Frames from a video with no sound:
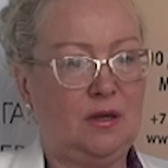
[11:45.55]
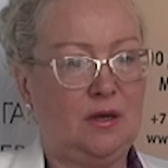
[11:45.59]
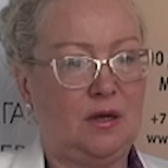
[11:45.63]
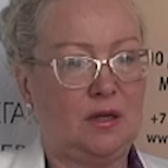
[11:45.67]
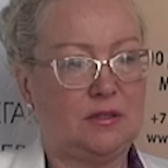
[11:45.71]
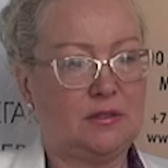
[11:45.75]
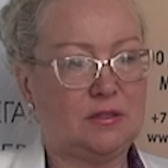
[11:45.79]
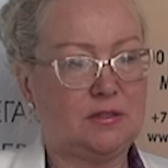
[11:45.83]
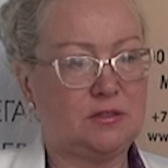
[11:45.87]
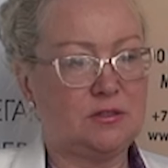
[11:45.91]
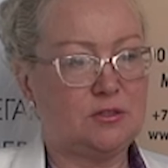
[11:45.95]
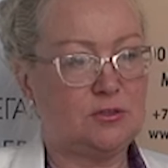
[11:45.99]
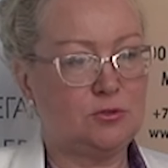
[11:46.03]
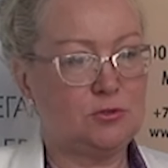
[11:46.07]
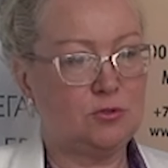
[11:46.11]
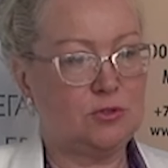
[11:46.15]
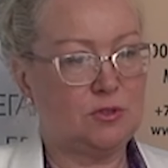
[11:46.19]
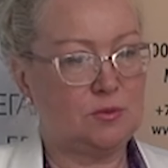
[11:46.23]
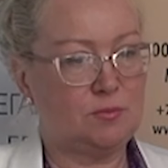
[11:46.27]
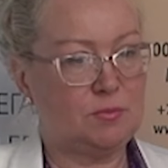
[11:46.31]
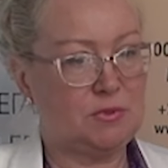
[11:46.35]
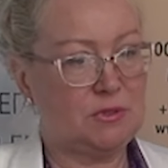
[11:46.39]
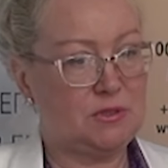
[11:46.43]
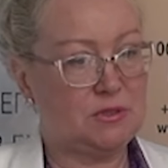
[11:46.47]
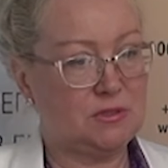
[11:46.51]
а
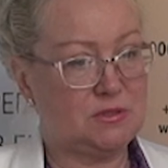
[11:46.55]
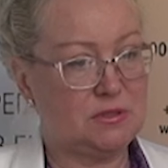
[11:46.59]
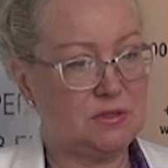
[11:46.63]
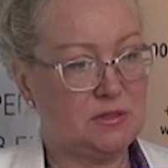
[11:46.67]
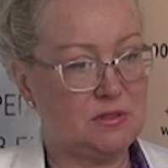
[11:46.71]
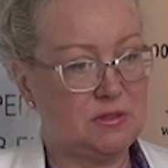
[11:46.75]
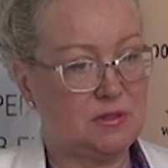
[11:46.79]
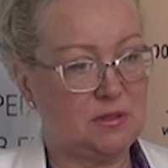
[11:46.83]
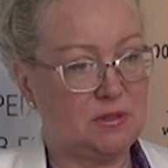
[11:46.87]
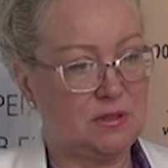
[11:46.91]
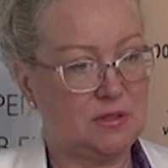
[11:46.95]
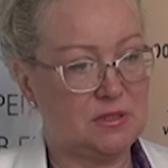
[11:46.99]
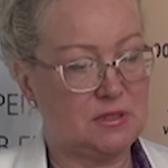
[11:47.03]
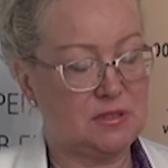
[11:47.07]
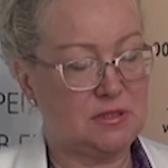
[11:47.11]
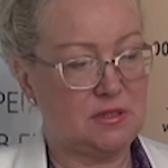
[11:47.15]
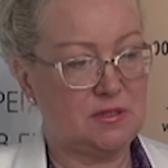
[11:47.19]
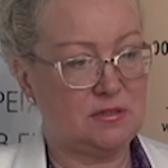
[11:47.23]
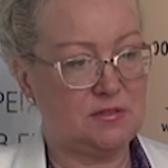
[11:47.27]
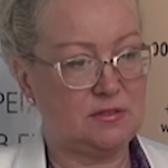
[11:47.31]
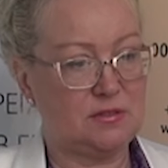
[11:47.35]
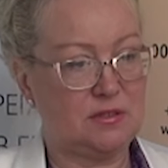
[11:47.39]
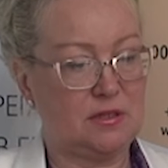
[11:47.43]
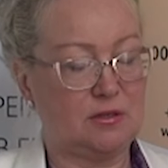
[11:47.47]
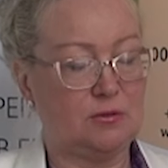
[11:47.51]
традиционная медицина
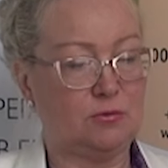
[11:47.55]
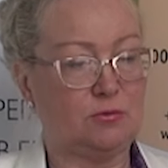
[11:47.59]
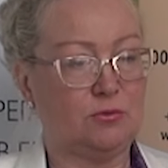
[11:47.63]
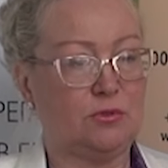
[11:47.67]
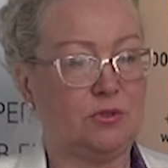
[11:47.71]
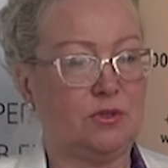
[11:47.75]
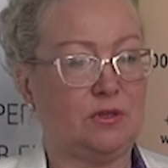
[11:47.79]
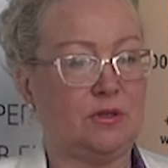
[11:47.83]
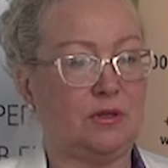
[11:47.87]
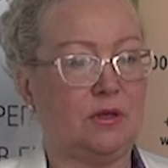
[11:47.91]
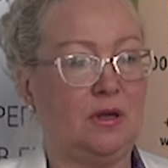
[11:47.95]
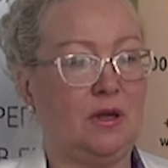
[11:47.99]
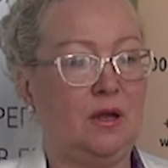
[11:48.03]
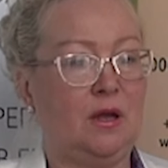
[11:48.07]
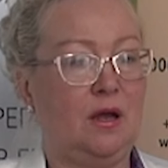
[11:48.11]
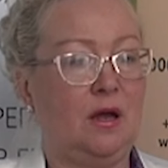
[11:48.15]
осталась в сторонке.